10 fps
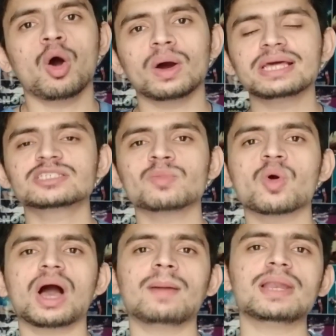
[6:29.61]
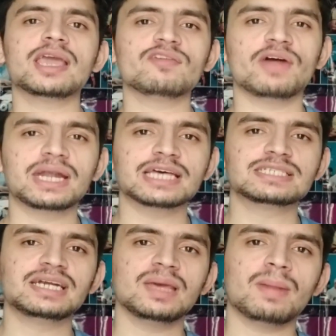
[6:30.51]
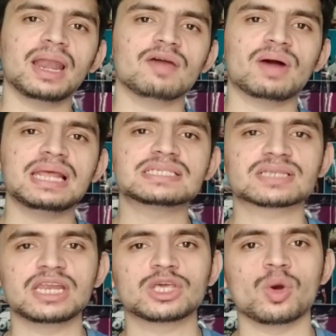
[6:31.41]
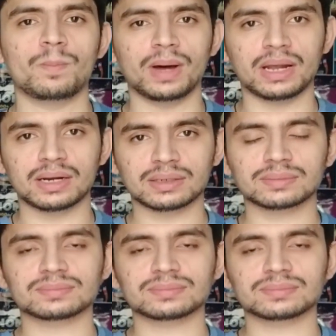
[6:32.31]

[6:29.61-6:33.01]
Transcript: और इस मुकाबले की फैंटेसी टीम आने वाली स्क्रीन के ऊपर